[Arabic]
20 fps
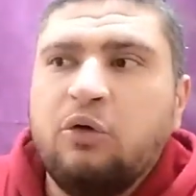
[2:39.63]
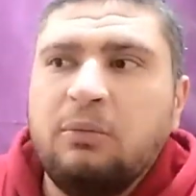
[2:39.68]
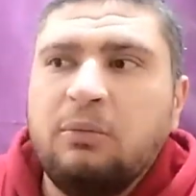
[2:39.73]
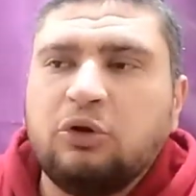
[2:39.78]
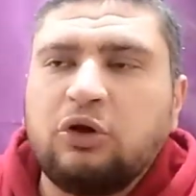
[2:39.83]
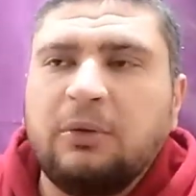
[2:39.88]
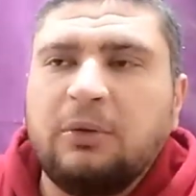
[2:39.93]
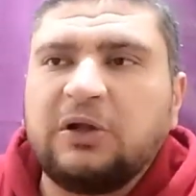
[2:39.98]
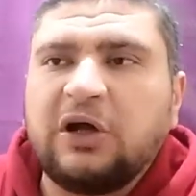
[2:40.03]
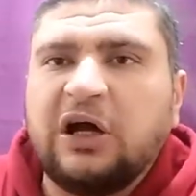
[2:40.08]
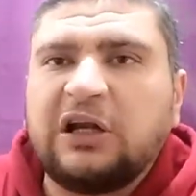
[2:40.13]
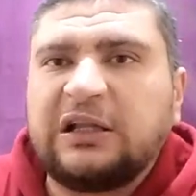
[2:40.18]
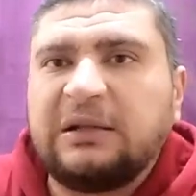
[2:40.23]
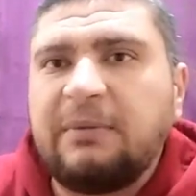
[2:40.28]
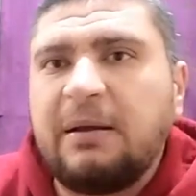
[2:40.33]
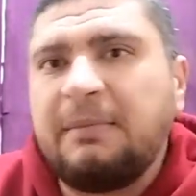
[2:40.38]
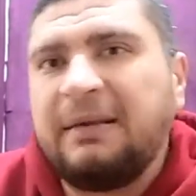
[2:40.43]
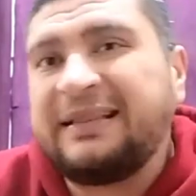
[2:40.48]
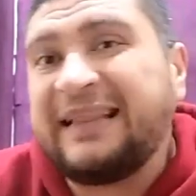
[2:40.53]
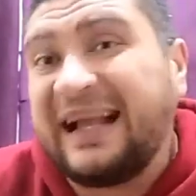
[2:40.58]
والموضوع بيتغير
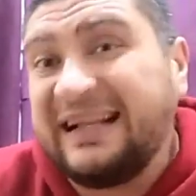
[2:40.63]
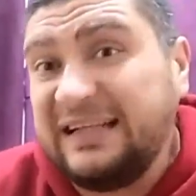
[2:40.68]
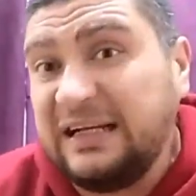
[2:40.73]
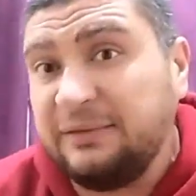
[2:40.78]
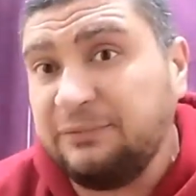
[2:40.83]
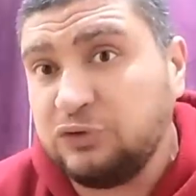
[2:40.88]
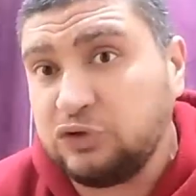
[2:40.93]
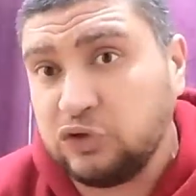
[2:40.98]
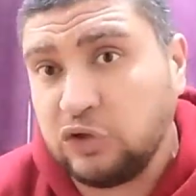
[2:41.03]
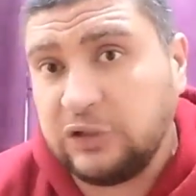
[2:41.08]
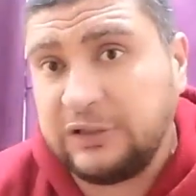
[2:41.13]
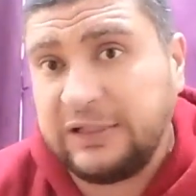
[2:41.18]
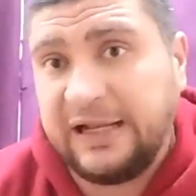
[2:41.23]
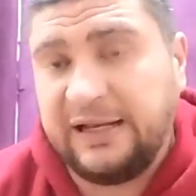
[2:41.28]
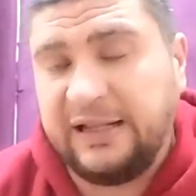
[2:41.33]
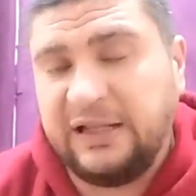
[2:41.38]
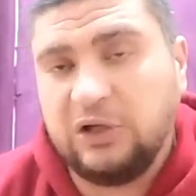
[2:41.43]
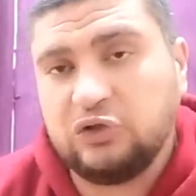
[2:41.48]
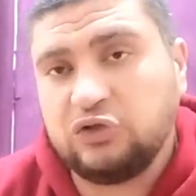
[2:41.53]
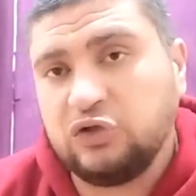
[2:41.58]
تماما تحديدا في الشوط
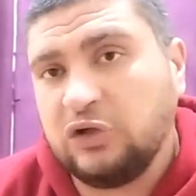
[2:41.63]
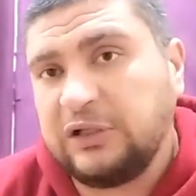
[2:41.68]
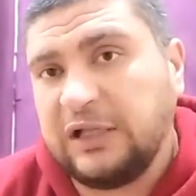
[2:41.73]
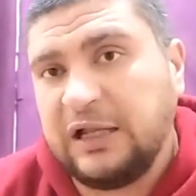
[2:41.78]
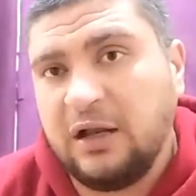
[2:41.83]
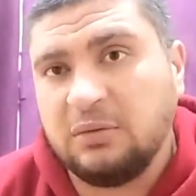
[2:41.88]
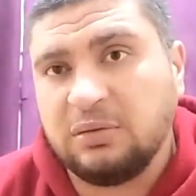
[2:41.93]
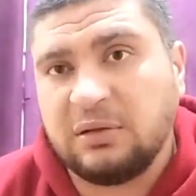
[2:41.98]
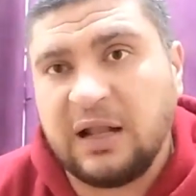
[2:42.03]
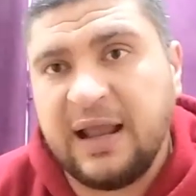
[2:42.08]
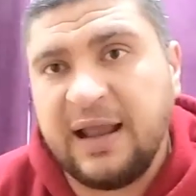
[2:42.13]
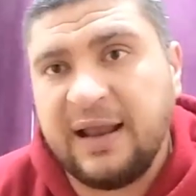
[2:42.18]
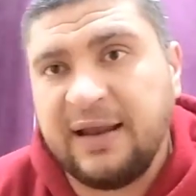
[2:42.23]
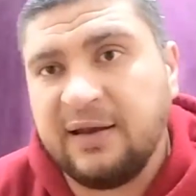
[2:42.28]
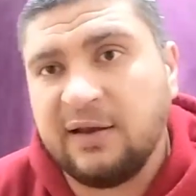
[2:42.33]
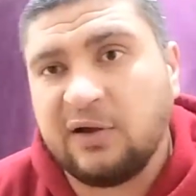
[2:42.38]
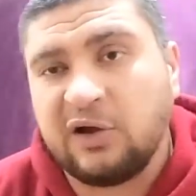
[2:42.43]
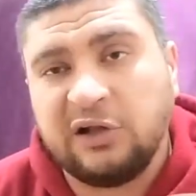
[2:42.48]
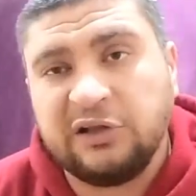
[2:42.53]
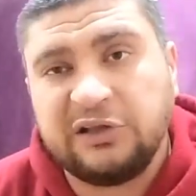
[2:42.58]
الثاني الشوط الثاني بتلاقي
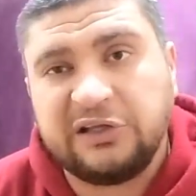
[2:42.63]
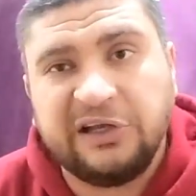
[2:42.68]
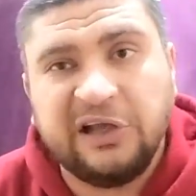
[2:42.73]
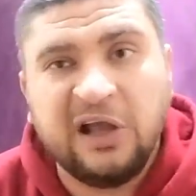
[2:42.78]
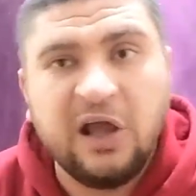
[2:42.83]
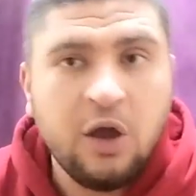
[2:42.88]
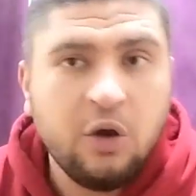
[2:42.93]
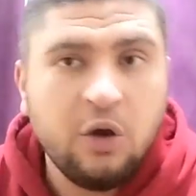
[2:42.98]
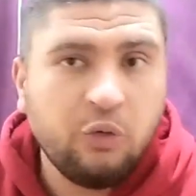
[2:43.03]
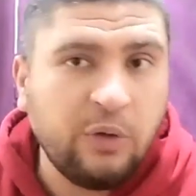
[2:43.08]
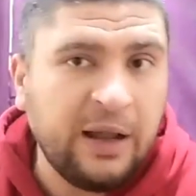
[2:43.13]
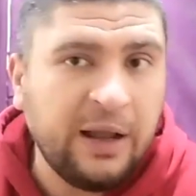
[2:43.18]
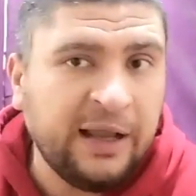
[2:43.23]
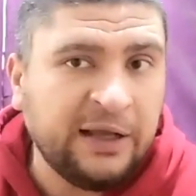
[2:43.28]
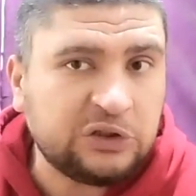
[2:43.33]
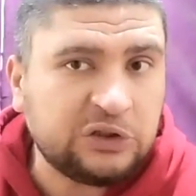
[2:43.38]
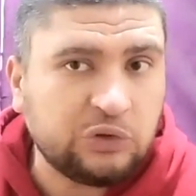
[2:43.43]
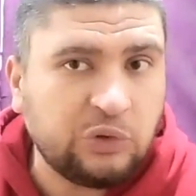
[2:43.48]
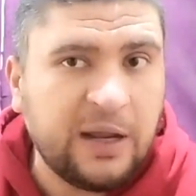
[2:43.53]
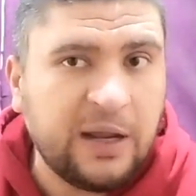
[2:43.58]
ان كانتي
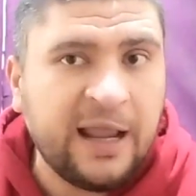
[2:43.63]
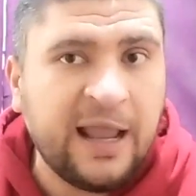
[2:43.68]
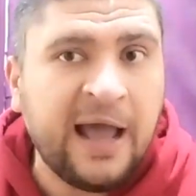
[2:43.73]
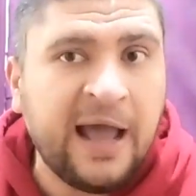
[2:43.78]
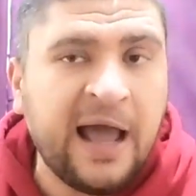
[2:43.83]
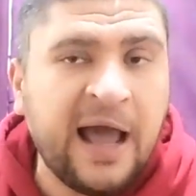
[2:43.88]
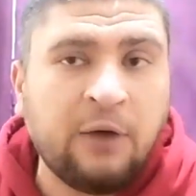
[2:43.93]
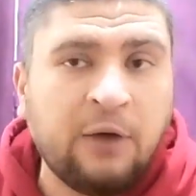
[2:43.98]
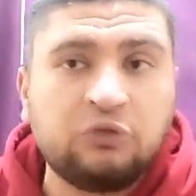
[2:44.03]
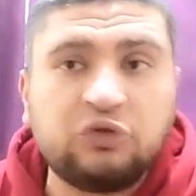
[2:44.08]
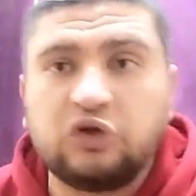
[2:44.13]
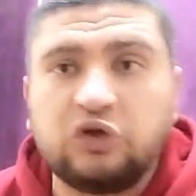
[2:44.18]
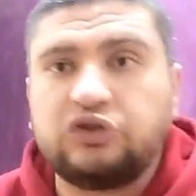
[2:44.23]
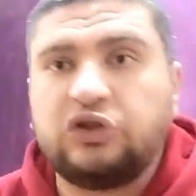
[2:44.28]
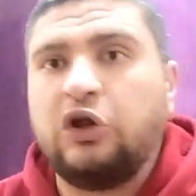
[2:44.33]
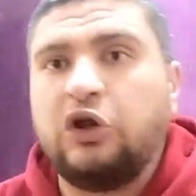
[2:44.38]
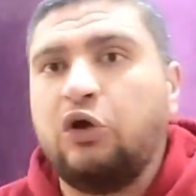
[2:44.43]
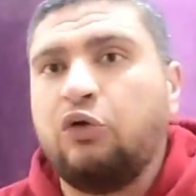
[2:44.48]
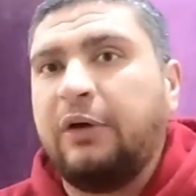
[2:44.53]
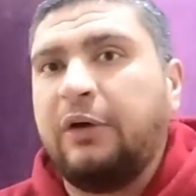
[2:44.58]
وقع شويه او
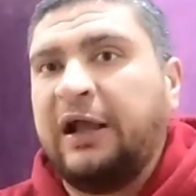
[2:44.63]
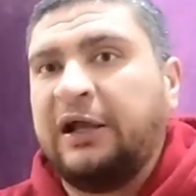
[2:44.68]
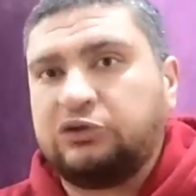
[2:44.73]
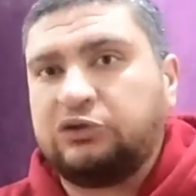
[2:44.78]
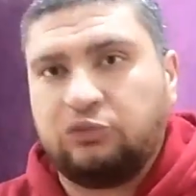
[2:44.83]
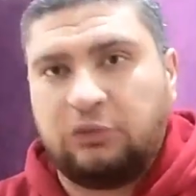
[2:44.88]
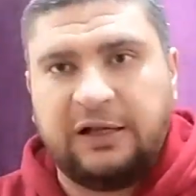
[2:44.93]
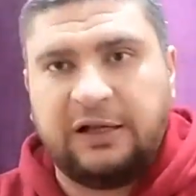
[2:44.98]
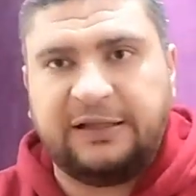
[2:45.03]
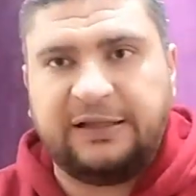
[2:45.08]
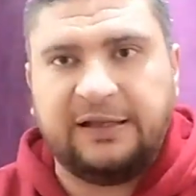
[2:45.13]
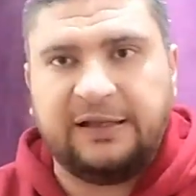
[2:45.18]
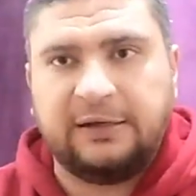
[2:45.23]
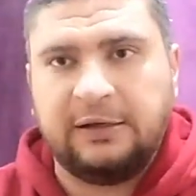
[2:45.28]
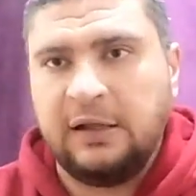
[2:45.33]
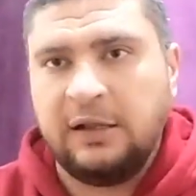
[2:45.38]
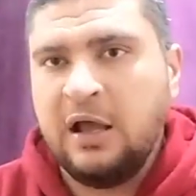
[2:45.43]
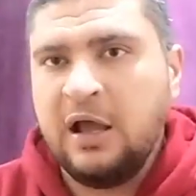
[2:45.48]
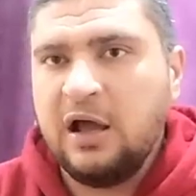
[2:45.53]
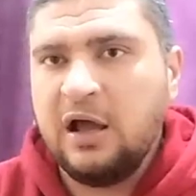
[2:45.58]
جورجينيو وقع
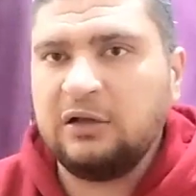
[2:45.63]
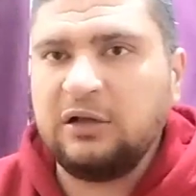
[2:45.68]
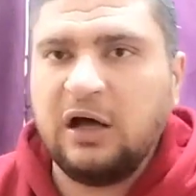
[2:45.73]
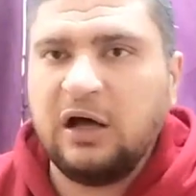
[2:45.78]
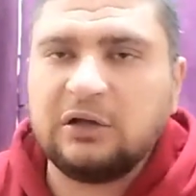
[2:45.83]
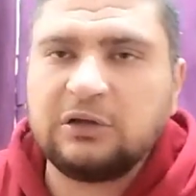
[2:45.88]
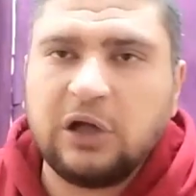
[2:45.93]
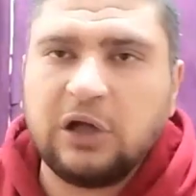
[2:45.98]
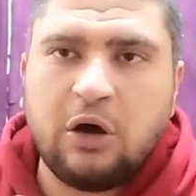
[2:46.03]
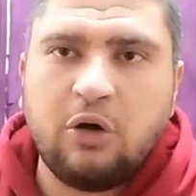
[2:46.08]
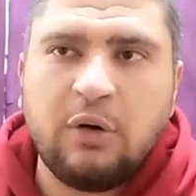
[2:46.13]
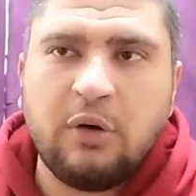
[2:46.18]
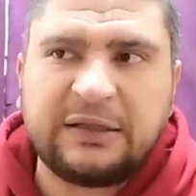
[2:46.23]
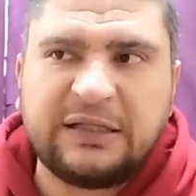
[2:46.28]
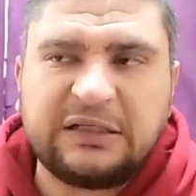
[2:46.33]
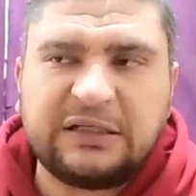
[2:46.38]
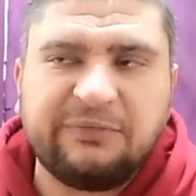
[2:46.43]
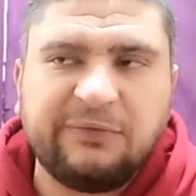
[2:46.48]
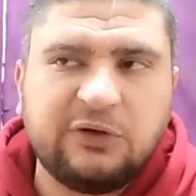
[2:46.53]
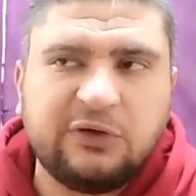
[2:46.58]
شويتين النهارده هو
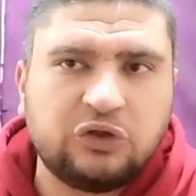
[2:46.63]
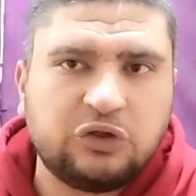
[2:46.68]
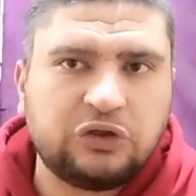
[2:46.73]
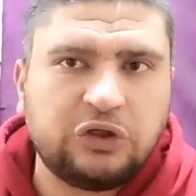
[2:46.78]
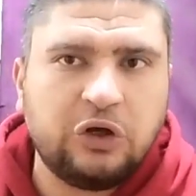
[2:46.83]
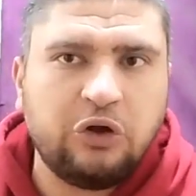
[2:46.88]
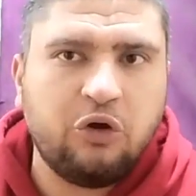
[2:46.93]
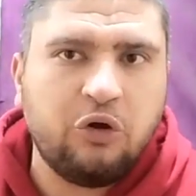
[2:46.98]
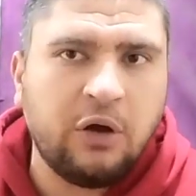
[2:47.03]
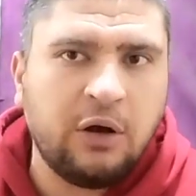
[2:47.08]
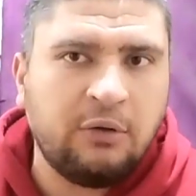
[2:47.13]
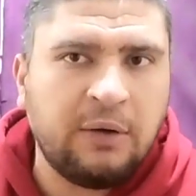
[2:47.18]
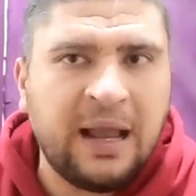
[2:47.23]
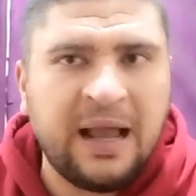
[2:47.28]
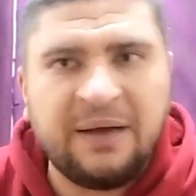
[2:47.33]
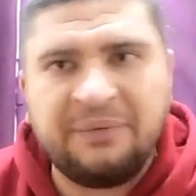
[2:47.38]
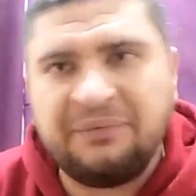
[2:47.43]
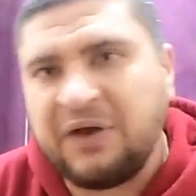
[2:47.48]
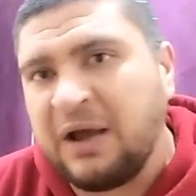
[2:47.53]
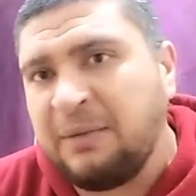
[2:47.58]
اكتشف ان جورجينيو هو اللي
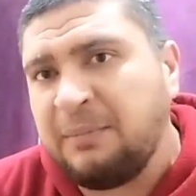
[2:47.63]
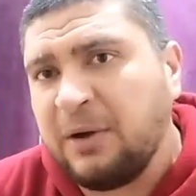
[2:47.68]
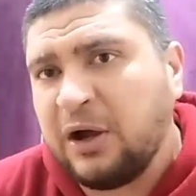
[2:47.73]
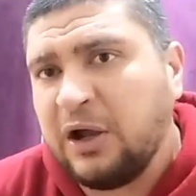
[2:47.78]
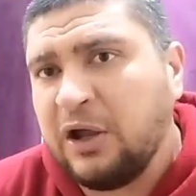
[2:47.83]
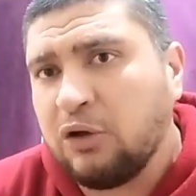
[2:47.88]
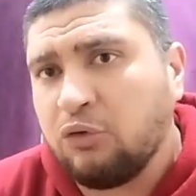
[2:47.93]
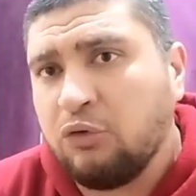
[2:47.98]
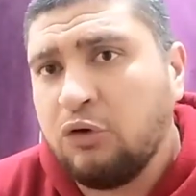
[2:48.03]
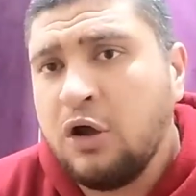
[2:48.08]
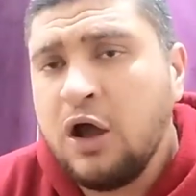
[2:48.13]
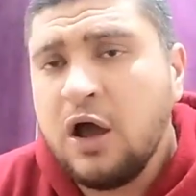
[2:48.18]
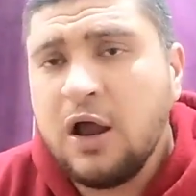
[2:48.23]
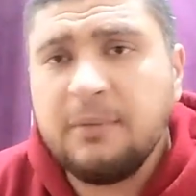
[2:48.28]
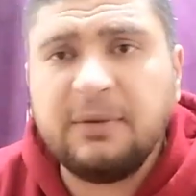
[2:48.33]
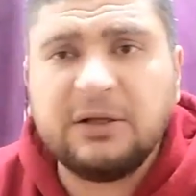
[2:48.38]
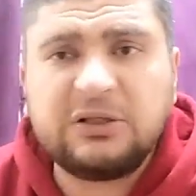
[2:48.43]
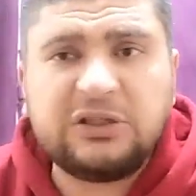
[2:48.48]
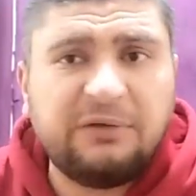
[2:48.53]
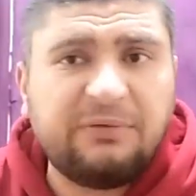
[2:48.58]
وقع فراح مغيره
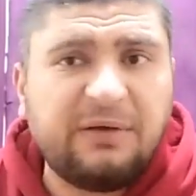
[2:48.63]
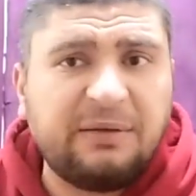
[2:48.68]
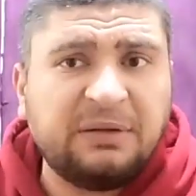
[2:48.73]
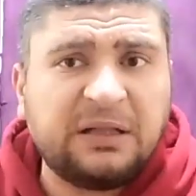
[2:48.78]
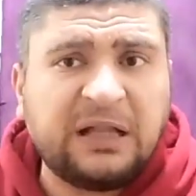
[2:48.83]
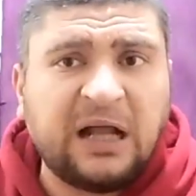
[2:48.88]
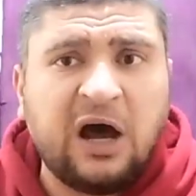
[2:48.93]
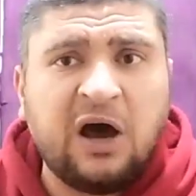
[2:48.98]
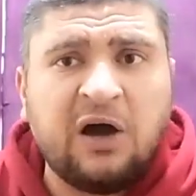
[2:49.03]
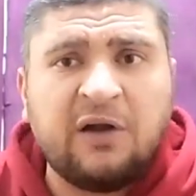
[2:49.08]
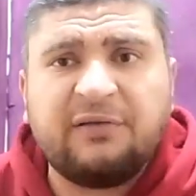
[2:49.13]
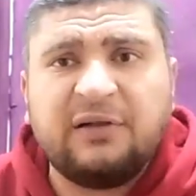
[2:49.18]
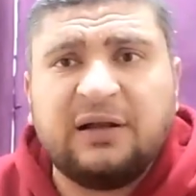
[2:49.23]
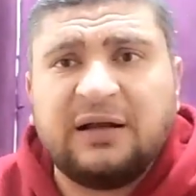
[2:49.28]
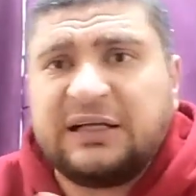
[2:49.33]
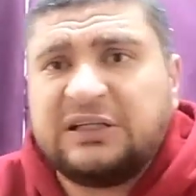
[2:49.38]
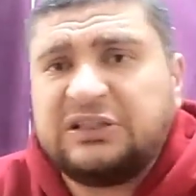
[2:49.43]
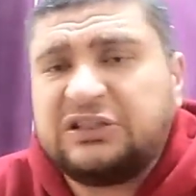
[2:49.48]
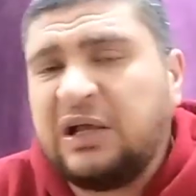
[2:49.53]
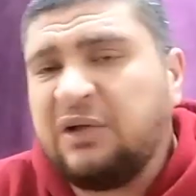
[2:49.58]
الماتش اللي فات بتاع
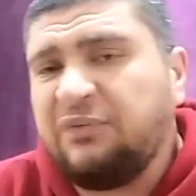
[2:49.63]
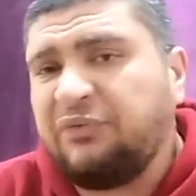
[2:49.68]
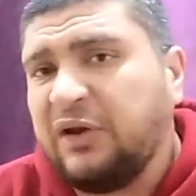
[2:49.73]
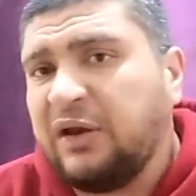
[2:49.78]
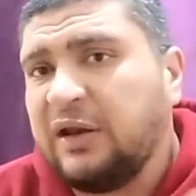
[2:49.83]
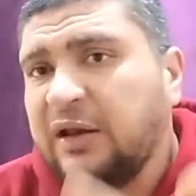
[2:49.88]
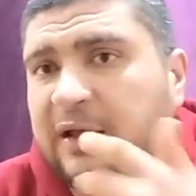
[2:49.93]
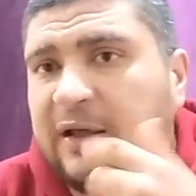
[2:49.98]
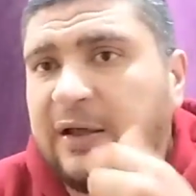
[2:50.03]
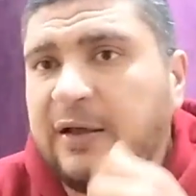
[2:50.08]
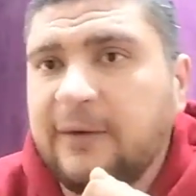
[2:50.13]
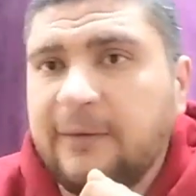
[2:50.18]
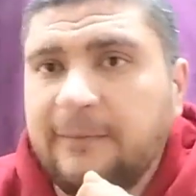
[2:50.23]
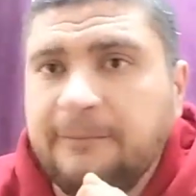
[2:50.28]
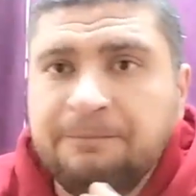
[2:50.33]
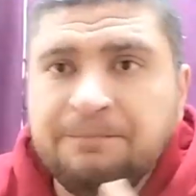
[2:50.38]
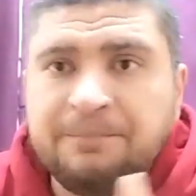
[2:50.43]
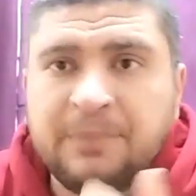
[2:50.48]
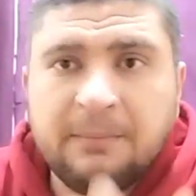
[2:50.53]
ارسنال كان شايف ان آه،